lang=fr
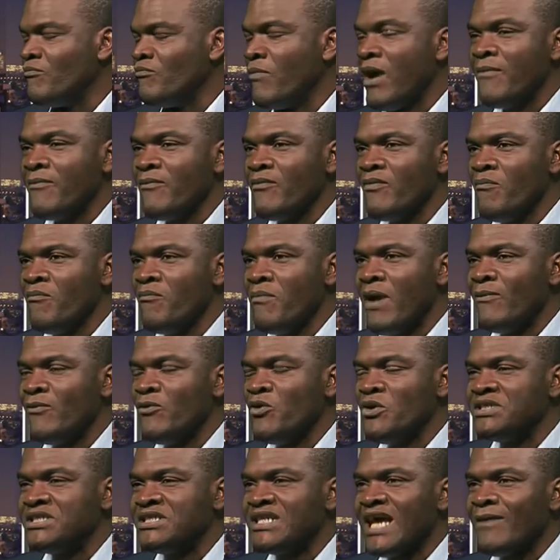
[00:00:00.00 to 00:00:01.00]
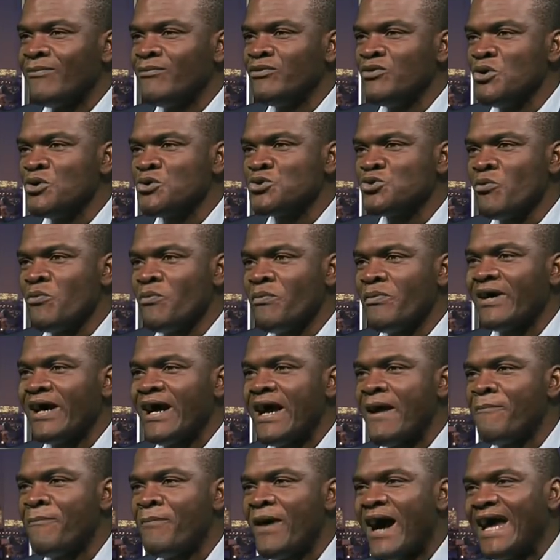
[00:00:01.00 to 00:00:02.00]
même, même le diable ne
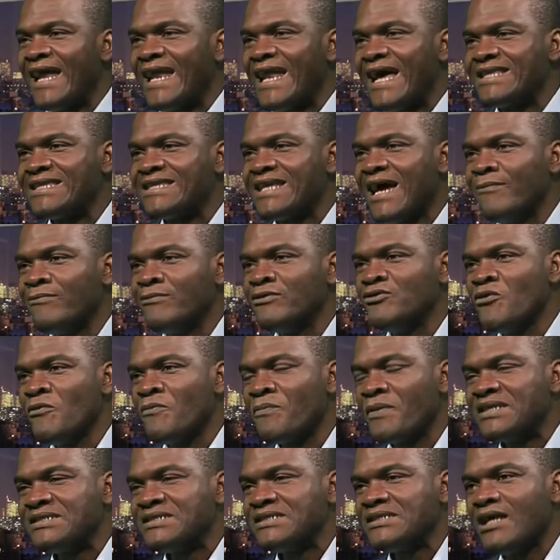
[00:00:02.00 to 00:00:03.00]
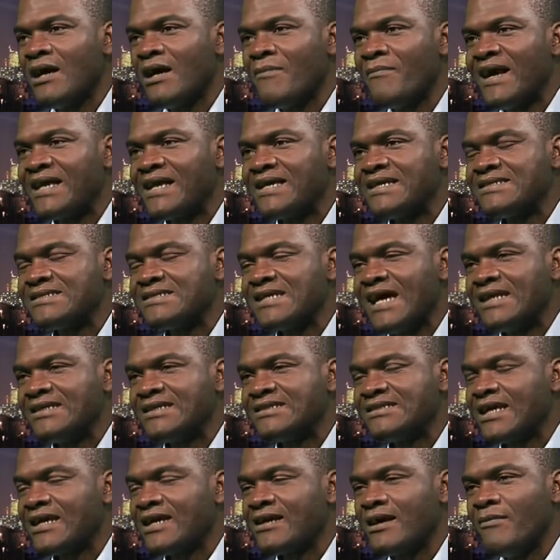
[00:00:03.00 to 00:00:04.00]
souperait pas à la table du président Macky Sall.
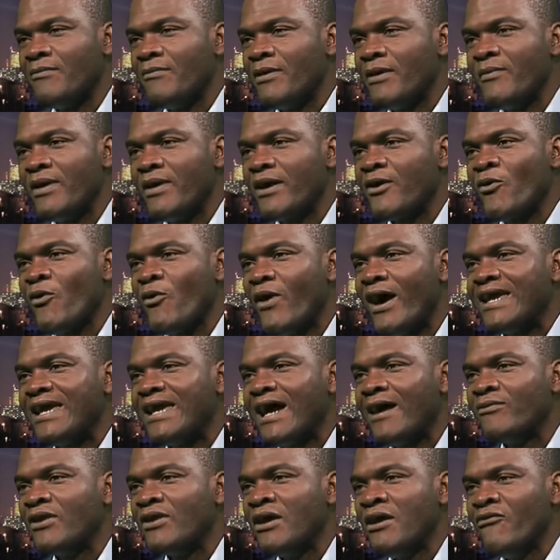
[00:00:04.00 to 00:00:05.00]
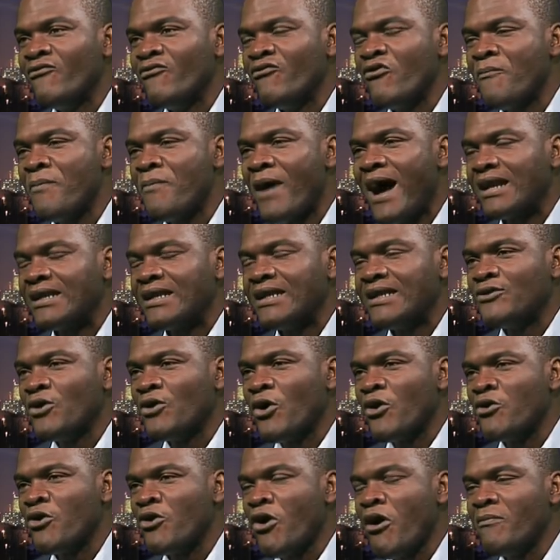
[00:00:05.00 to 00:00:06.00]
C'est quand même incroyable. Vous parlez
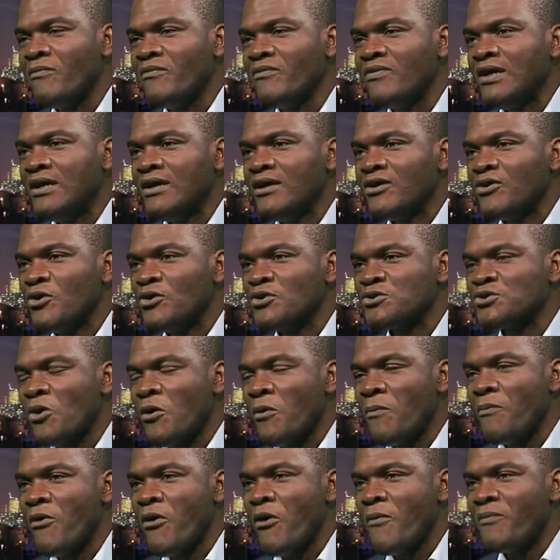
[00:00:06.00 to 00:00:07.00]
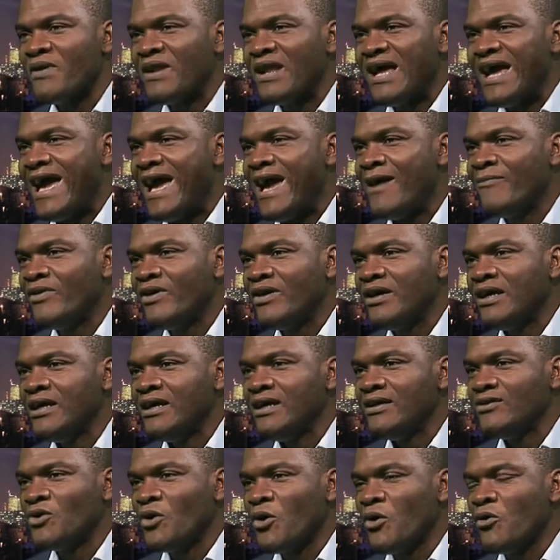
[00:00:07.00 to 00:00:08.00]
d'un homme que son peuple aime,
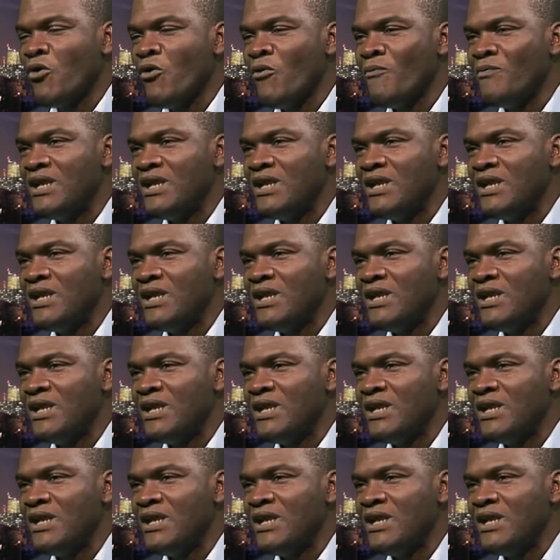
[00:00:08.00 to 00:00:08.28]
dont le